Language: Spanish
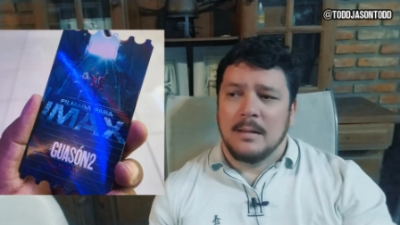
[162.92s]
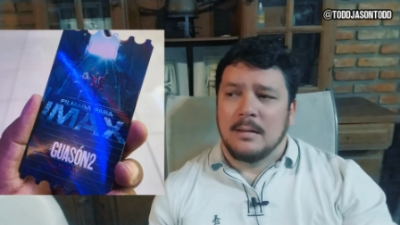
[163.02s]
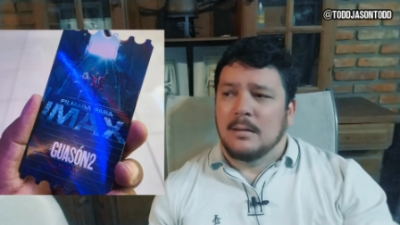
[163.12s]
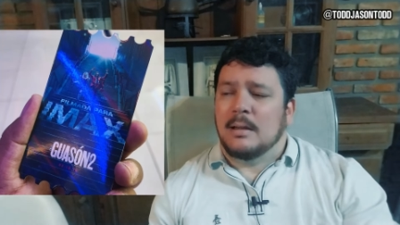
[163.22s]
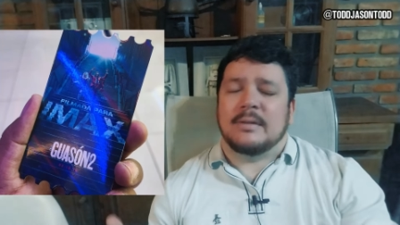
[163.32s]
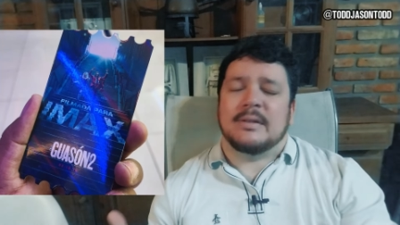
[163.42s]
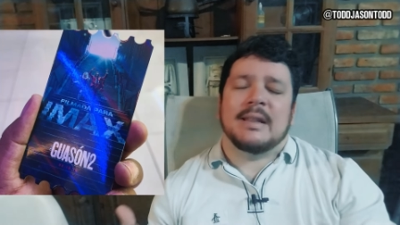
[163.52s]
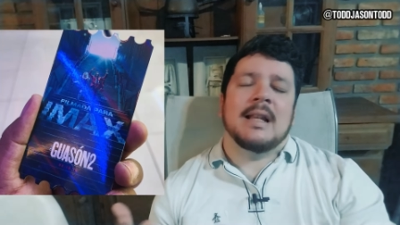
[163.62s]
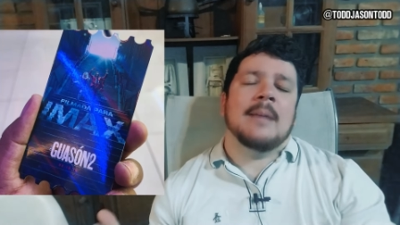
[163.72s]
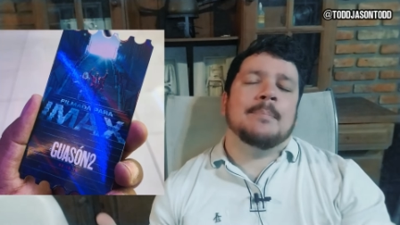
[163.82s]
Y
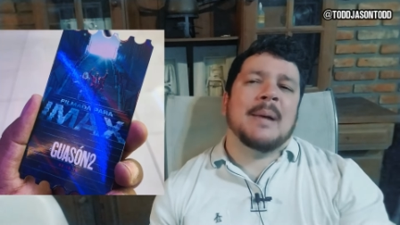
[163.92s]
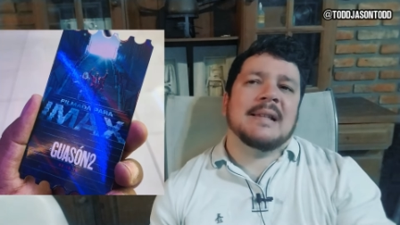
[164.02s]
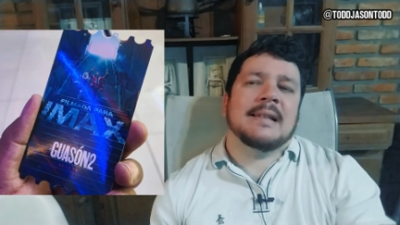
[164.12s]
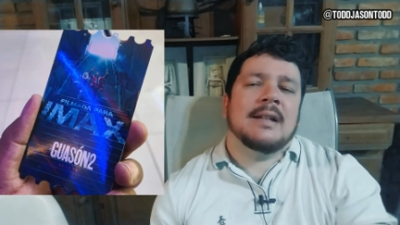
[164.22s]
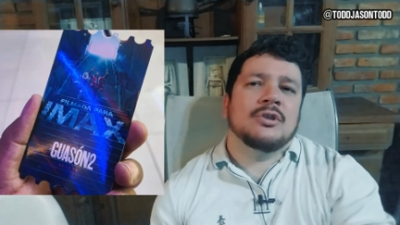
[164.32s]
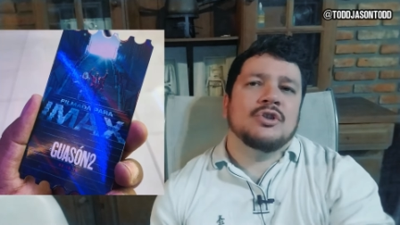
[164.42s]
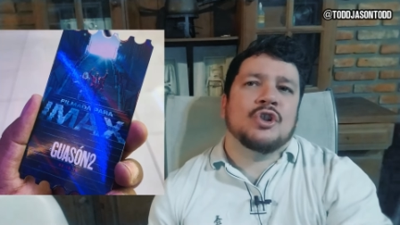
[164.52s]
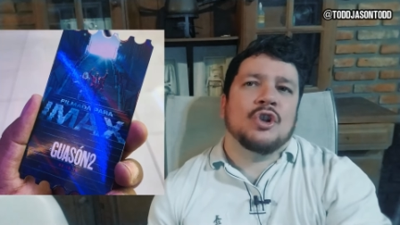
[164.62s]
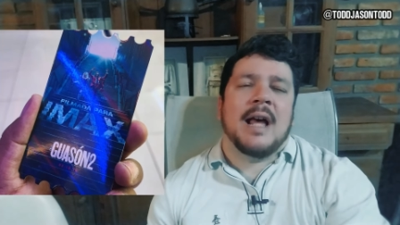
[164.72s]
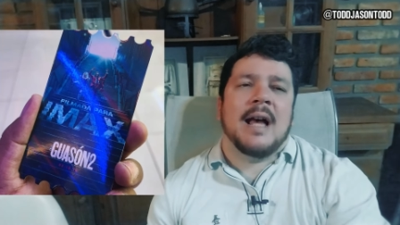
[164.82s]
se la pasaron
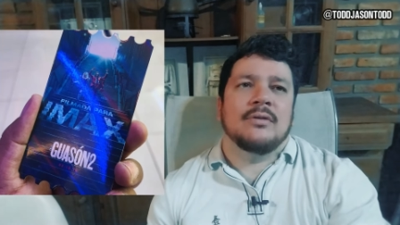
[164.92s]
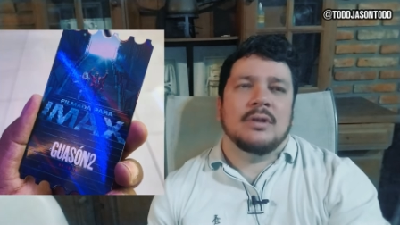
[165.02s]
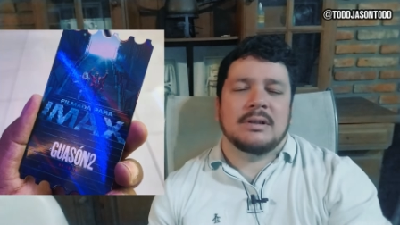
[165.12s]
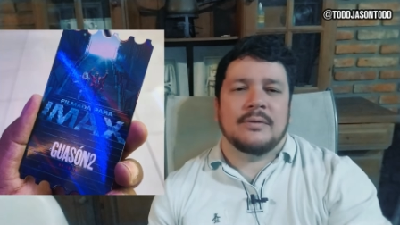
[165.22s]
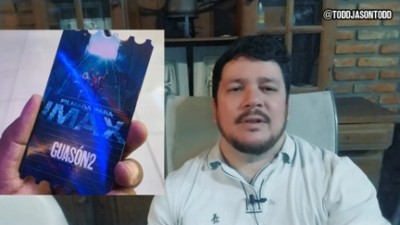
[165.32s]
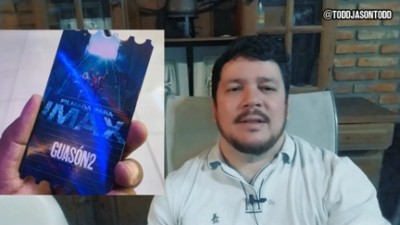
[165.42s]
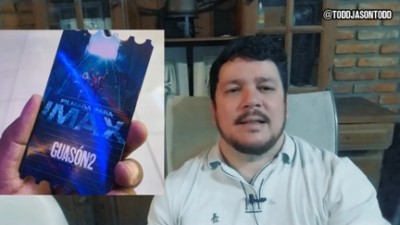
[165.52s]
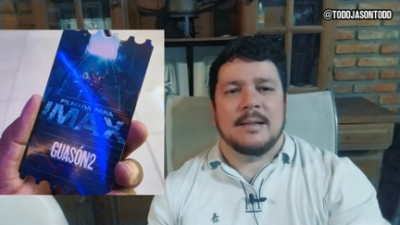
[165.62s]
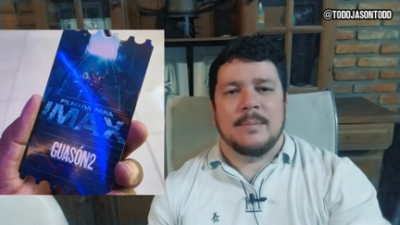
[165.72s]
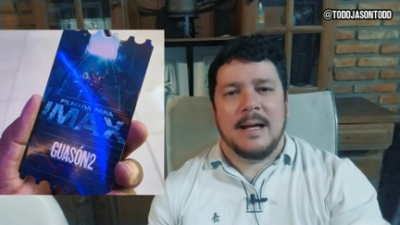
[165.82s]
llorando este fin de
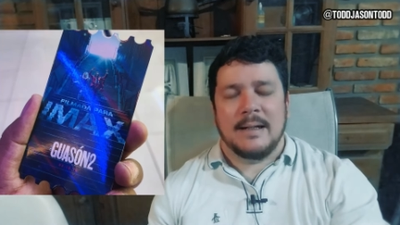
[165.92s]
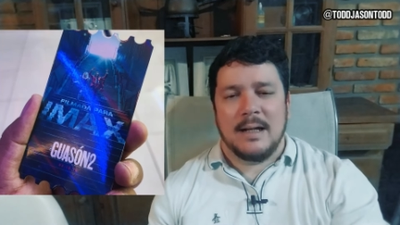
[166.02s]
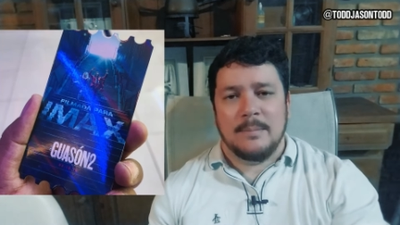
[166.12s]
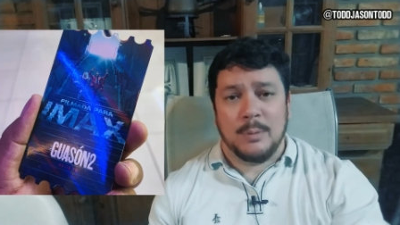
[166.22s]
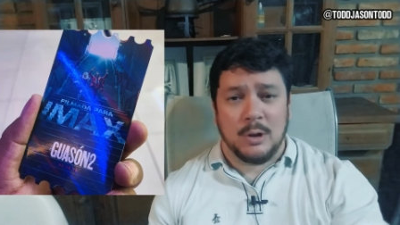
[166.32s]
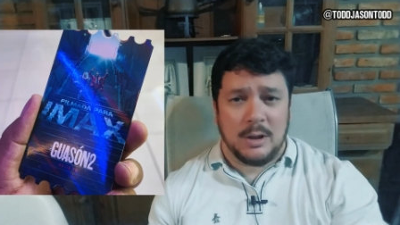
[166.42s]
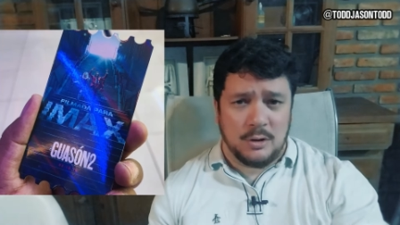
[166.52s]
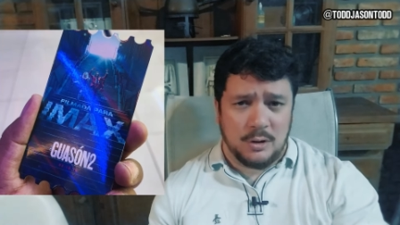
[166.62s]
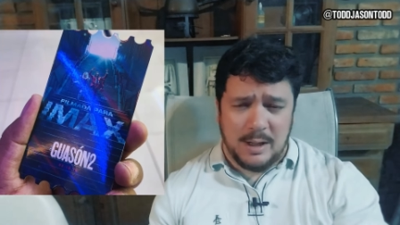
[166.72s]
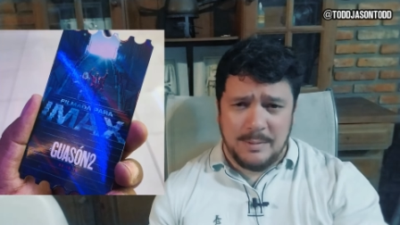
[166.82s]
semana porque no
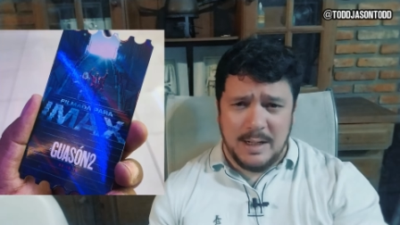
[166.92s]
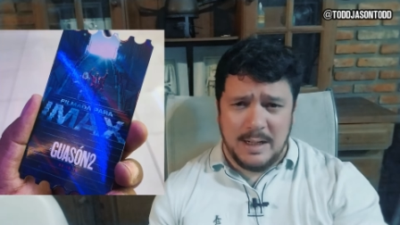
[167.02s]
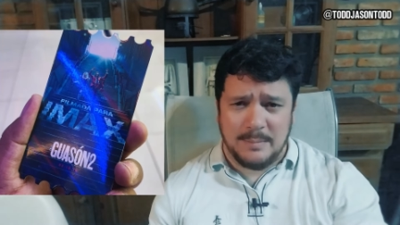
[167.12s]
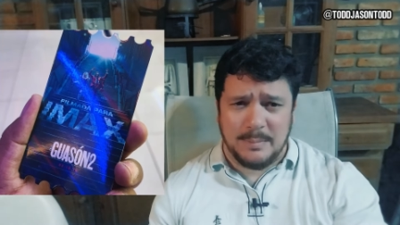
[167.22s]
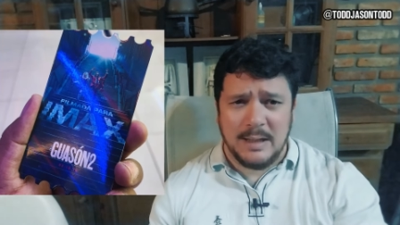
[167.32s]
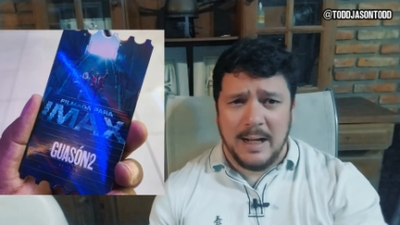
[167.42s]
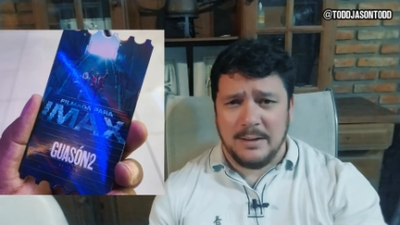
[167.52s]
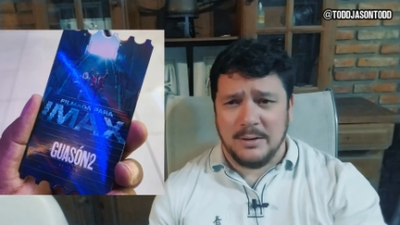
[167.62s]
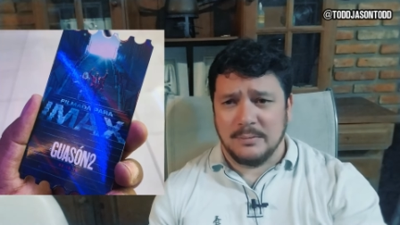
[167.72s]
los habían invitado.